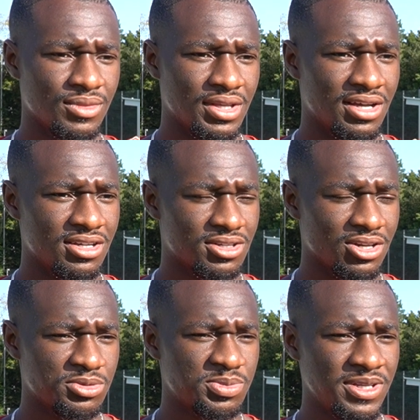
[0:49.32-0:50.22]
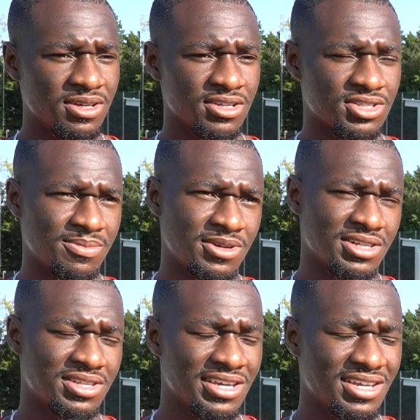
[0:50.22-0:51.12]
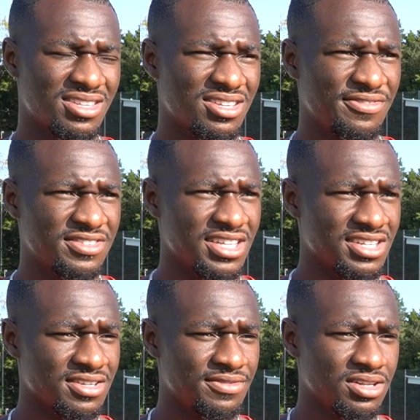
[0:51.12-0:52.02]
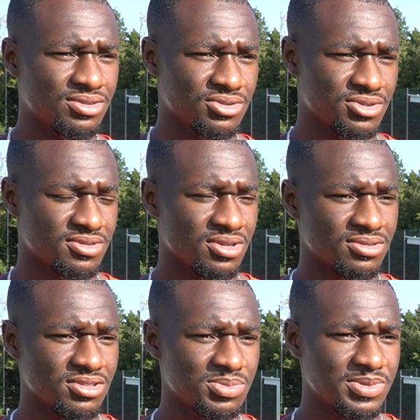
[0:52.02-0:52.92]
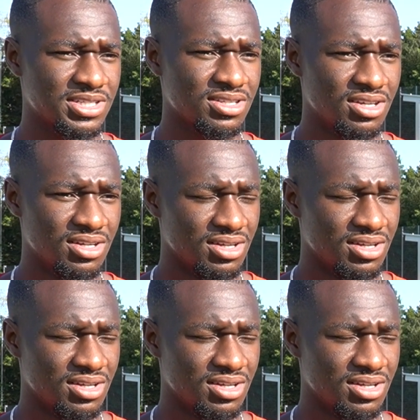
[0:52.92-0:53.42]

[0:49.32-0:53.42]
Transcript: Ja, ich glaube, spielerisch haben wir halt echt sehr, sehr viele Torchancen rausgespielt.